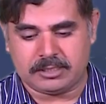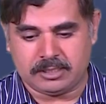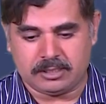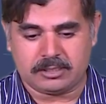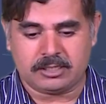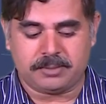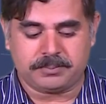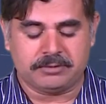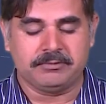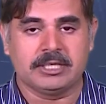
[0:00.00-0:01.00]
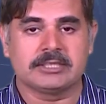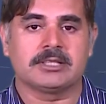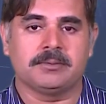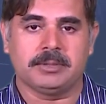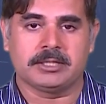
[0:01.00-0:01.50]
करें अगर आप कन्वीनियंट
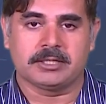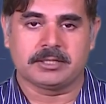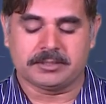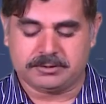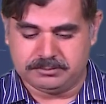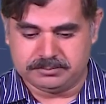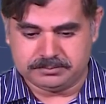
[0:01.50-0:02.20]
सैम्पलिंग कर रहे हैं तो